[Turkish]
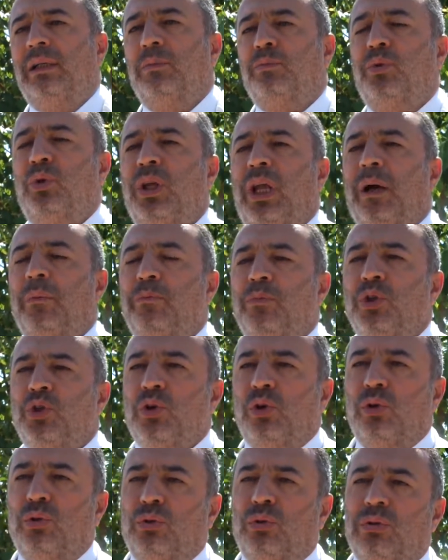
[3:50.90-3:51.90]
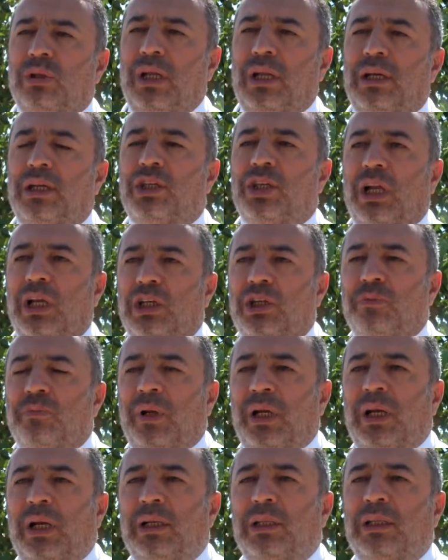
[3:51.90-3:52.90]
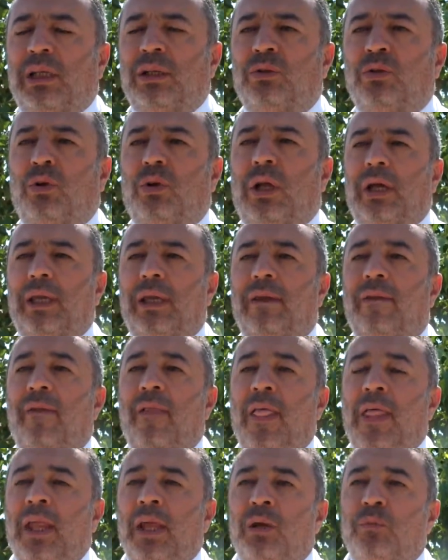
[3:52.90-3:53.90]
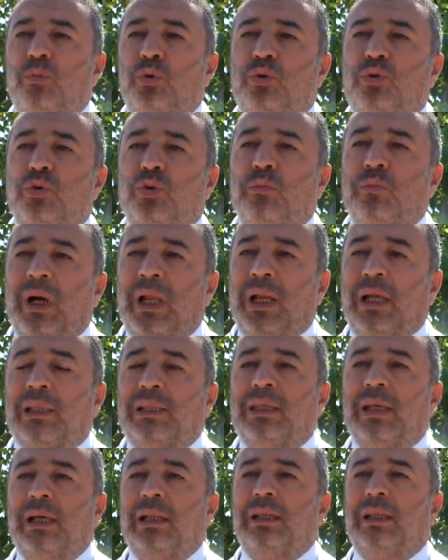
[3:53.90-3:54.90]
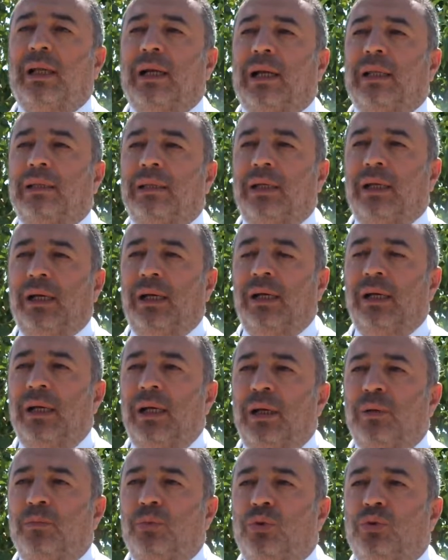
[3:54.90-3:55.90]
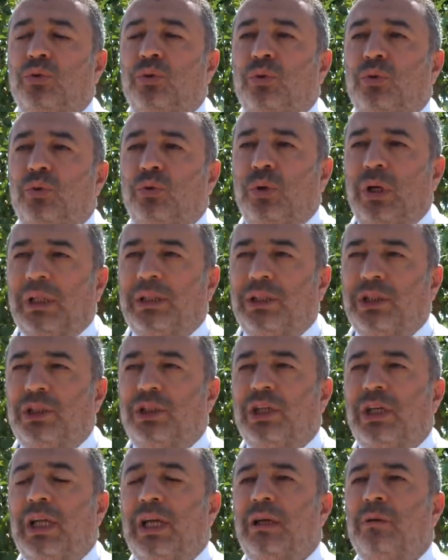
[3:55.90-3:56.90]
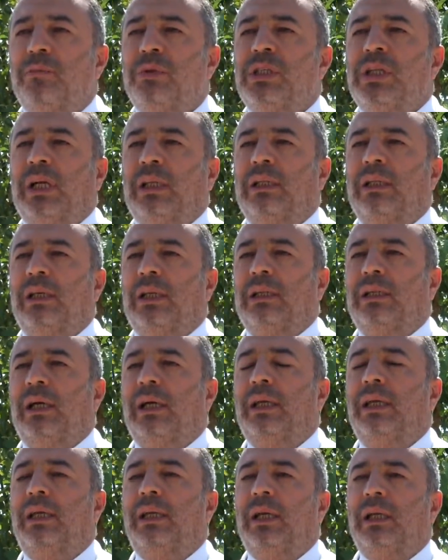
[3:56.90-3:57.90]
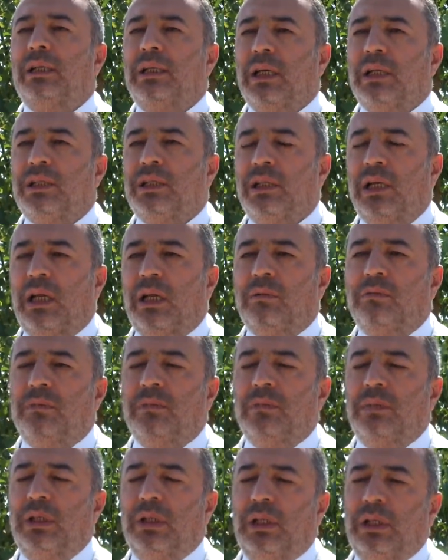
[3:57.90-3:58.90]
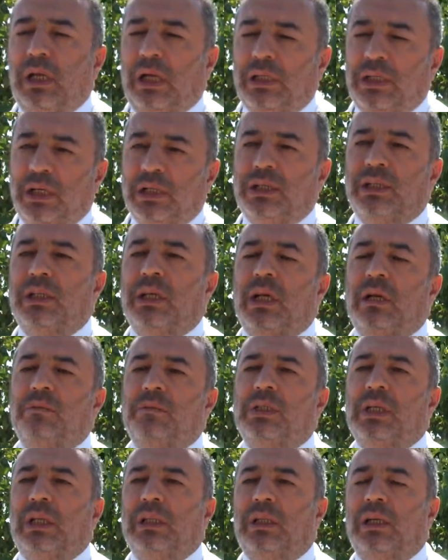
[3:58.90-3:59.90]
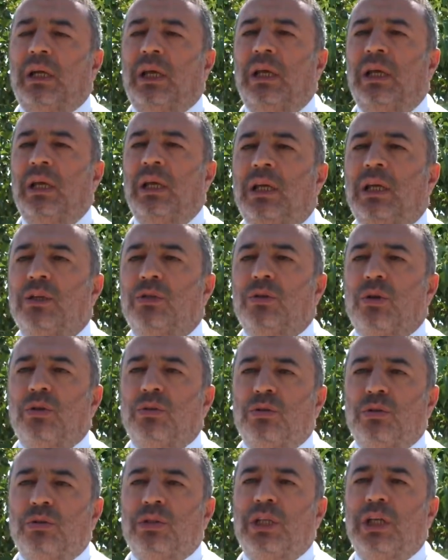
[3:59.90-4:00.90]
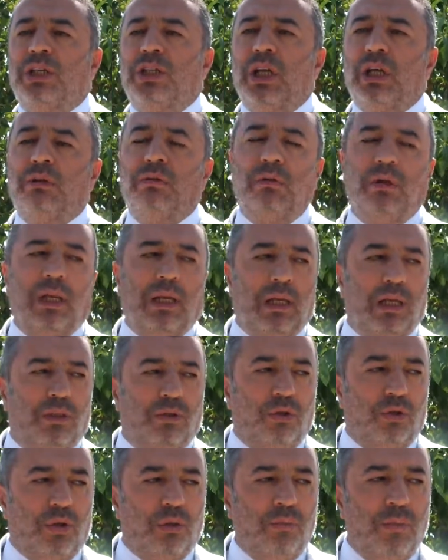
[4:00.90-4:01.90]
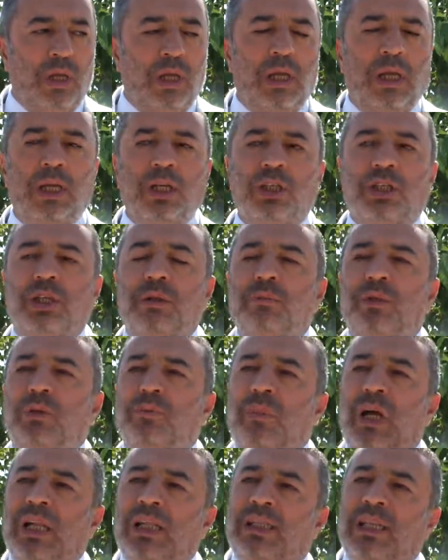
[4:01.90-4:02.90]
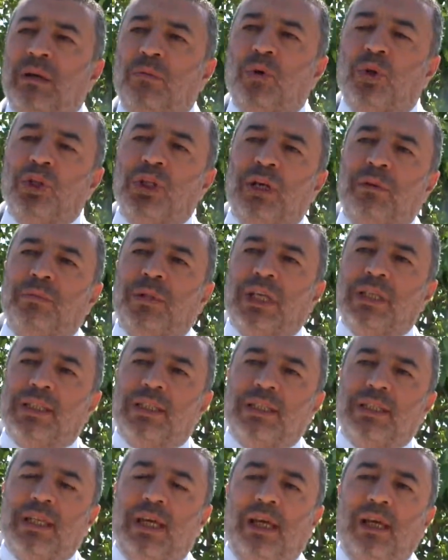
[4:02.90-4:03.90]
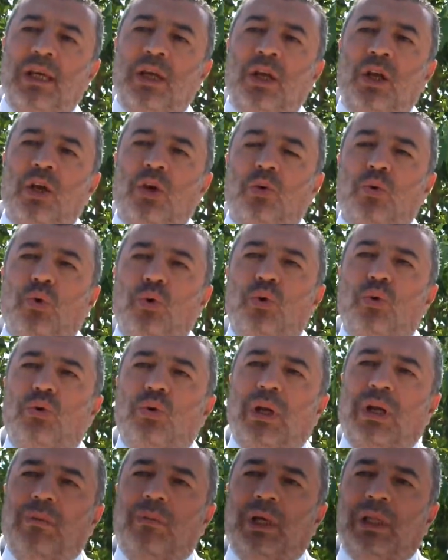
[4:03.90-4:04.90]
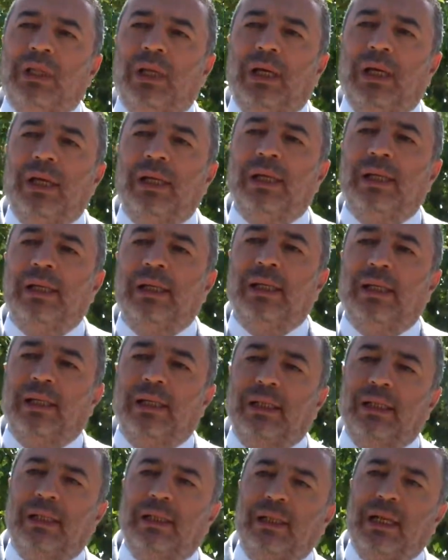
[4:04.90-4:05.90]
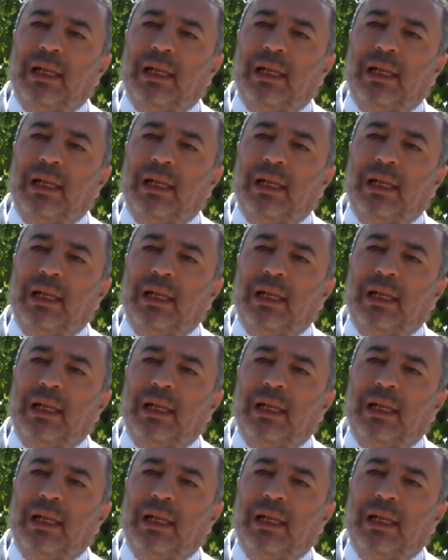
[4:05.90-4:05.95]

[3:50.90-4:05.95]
bu yapmış oldukları çalışmalardan dolayı bütün Malatyalılar adına, bütün üreticilerimiz adına da ihracatçılarım, ihracatçılarımız adına sonsuz teşekkürler ediyorum. Şimdi Meltem hocam da size uygulamada e,